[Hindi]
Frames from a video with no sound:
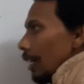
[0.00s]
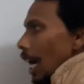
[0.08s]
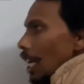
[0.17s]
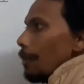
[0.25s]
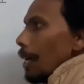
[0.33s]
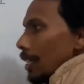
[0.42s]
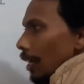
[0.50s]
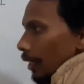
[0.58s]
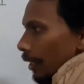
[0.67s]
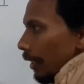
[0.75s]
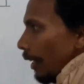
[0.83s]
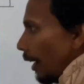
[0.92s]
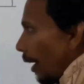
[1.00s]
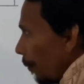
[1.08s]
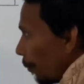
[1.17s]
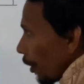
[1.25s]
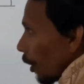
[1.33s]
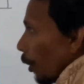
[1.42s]
राजभाषा की ठीक है
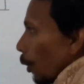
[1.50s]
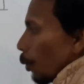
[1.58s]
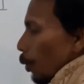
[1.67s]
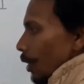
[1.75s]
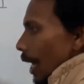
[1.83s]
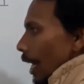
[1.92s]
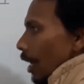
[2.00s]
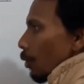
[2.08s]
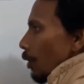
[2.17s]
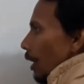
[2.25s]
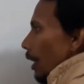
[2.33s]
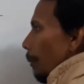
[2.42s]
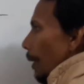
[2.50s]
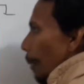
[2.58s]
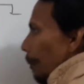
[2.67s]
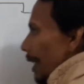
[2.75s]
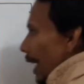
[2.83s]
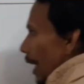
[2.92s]
तो सारे अनुच्छेद हम यहाँ
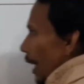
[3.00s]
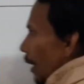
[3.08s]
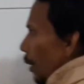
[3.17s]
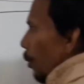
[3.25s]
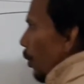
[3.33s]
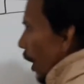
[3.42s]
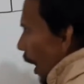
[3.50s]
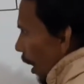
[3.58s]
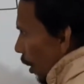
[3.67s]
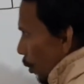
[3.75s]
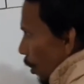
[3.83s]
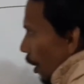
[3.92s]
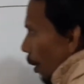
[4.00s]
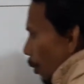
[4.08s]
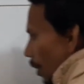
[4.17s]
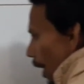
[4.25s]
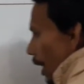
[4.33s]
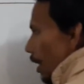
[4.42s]
पे जानेंगे तो सारे अनुच्छेदों को
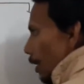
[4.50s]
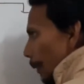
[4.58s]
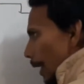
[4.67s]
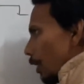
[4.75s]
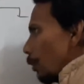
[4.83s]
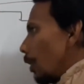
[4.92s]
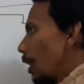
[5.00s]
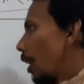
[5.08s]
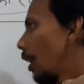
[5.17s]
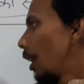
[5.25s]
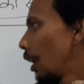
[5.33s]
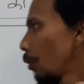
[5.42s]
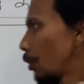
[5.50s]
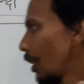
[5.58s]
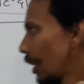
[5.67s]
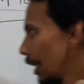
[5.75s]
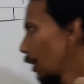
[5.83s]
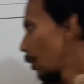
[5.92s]
जानने से पहले जो ये
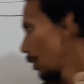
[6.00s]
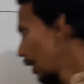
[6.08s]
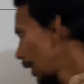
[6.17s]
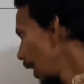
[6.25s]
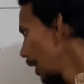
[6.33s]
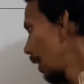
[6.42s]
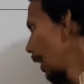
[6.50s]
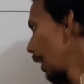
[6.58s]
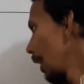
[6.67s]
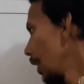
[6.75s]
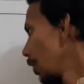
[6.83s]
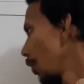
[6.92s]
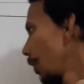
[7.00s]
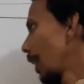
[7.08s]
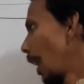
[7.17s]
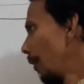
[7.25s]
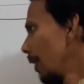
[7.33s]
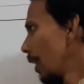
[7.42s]
अनुच्छेद 343 से लेकर
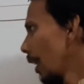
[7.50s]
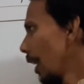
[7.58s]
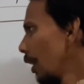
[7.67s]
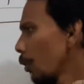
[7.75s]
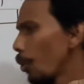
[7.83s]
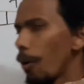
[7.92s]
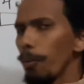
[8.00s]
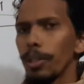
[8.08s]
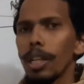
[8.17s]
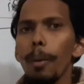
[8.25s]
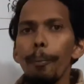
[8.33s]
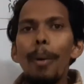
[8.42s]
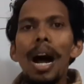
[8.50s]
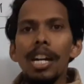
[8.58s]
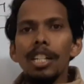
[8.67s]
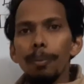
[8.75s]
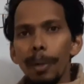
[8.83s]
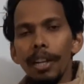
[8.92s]
तीन तक है इनको हम जरा
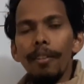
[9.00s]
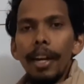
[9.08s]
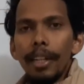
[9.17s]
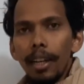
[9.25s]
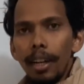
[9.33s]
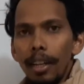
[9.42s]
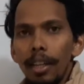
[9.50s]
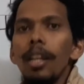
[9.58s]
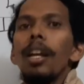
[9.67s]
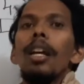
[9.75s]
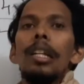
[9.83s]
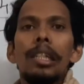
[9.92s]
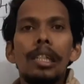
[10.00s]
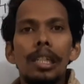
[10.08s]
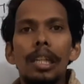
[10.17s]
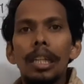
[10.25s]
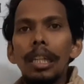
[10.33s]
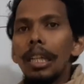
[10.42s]
पार्ट्स में डिवाइड कर लें
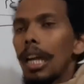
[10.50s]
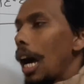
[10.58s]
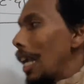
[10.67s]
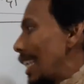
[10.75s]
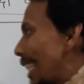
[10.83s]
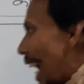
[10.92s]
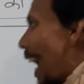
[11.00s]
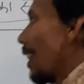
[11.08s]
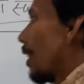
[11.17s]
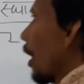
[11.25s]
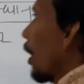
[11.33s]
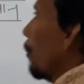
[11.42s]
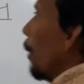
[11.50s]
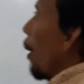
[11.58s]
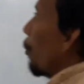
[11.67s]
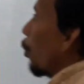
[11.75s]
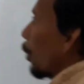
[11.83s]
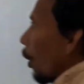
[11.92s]
जिससे कि याद करने में
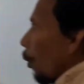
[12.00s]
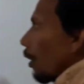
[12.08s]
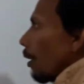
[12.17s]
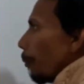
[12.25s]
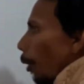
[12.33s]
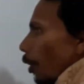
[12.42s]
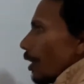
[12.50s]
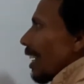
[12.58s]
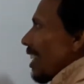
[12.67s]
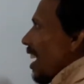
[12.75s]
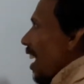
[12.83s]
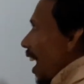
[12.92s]
आपको क्या होगी बहुत ज़्यादा